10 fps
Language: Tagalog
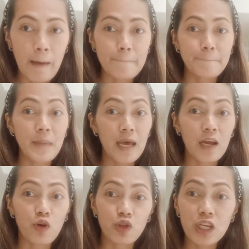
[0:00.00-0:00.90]

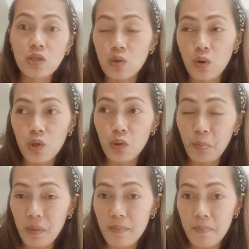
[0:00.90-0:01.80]
Pero dito, yung
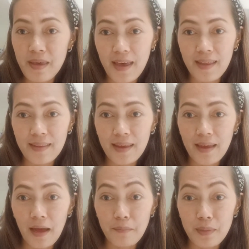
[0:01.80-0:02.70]
BPN na
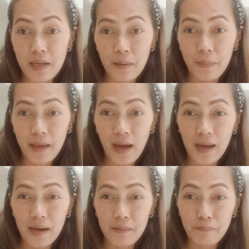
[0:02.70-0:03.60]
yan,
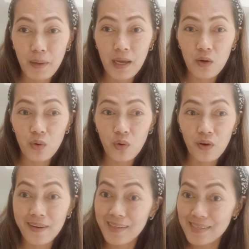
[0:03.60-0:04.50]
binabayaran pero
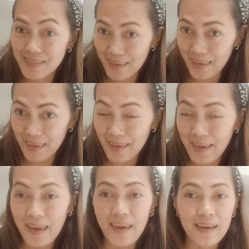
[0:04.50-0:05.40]
risky.
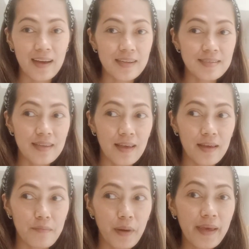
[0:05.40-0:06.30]
Kasi
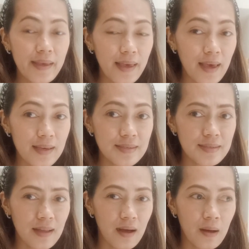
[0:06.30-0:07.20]
may case
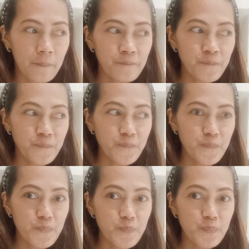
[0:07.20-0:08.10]
na
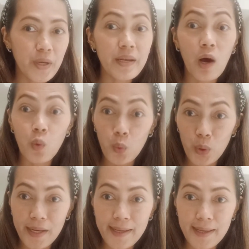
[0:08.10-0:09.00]
may
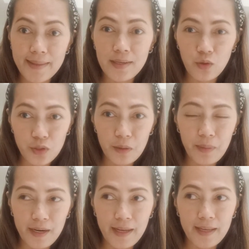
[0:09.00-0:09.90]
nahuli dito sa
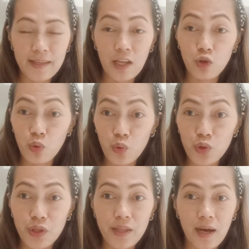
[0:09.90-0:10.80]
Bahrain na
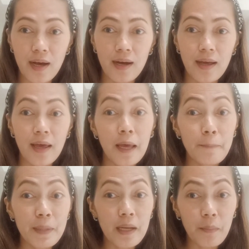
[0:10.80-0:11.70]
nood ng
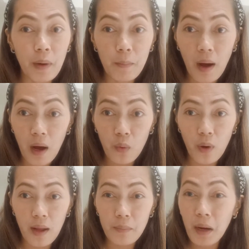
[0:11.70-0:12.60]

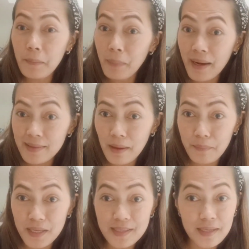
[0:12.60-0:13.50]
pinagbabawal mga
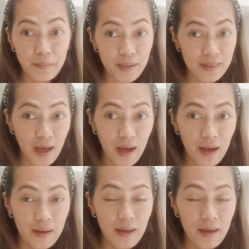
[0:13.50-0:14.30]
vitamin sa mata